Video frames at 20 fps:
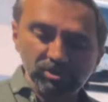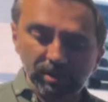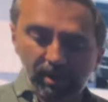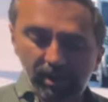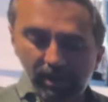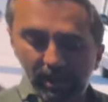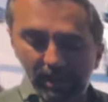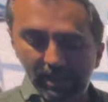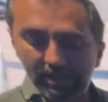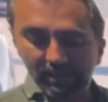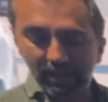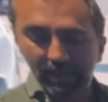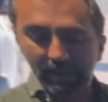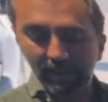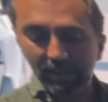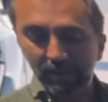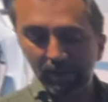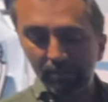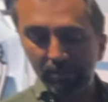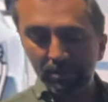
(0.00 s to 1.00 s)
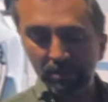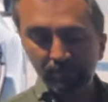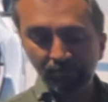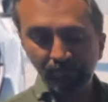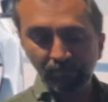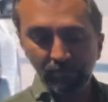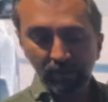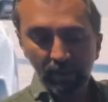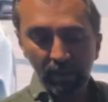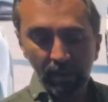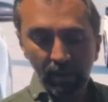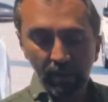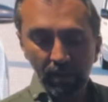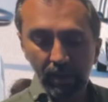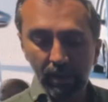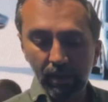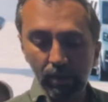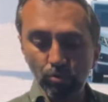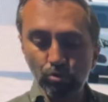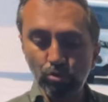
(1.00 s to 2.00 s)
daha erken gelebilir.
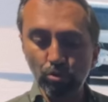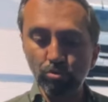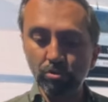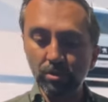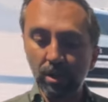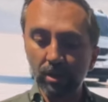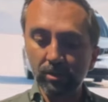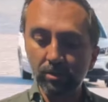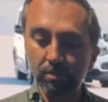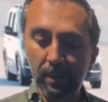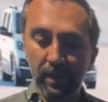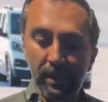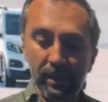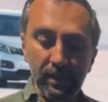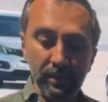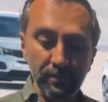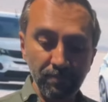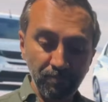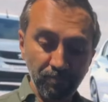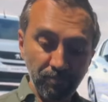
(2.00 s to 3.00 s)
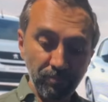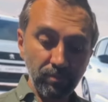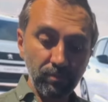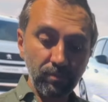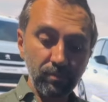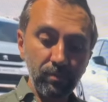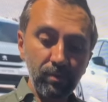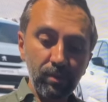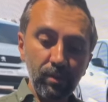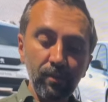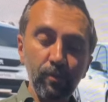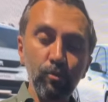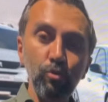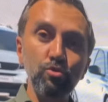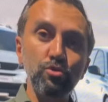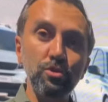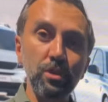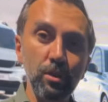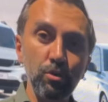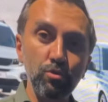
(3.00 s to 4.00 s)
E, 136 beygir,
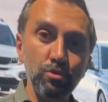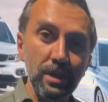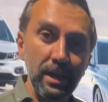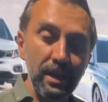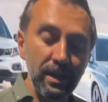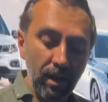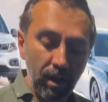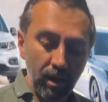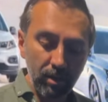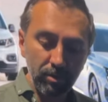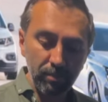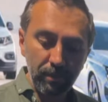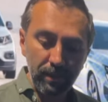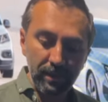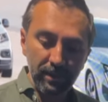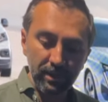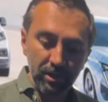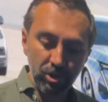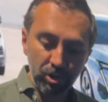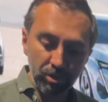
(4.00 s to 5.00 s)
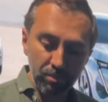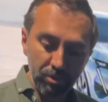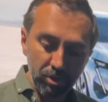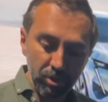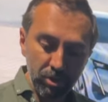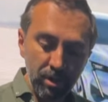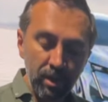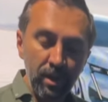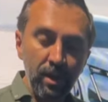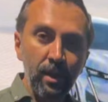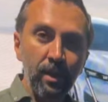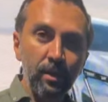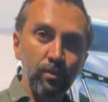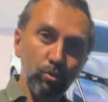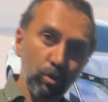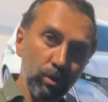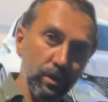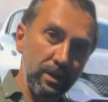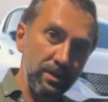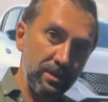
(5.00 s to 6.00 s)
156 beygire çıkmış.
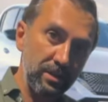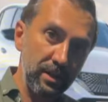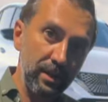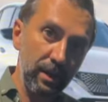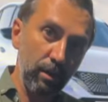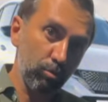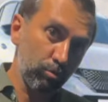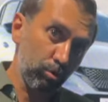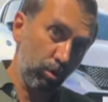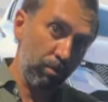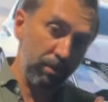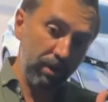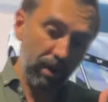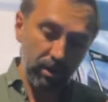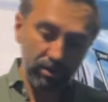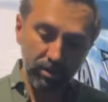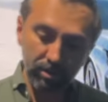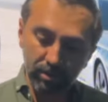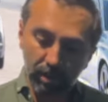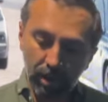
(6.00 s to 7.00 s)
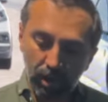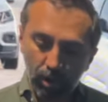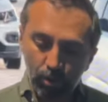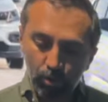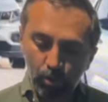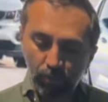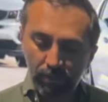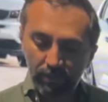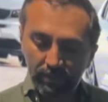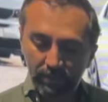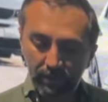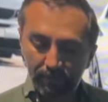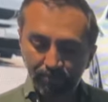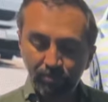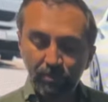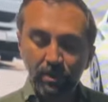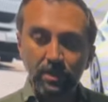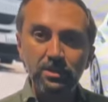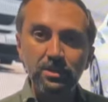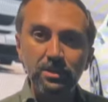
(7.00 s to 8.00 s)
Dolayısıyla otomobil artık daha kuvvetli.
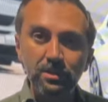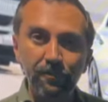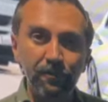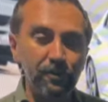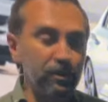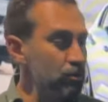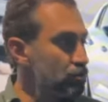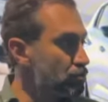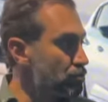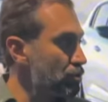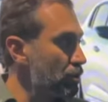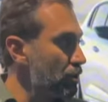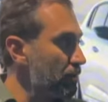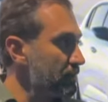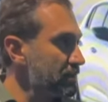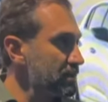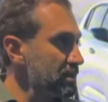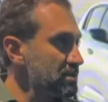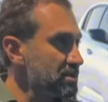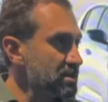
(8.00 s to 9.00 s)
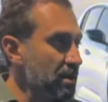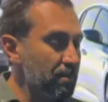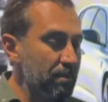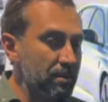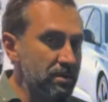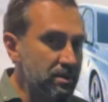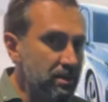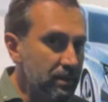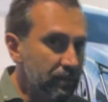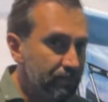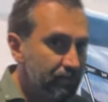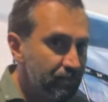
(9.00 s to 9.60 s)
0-100 km hızlanması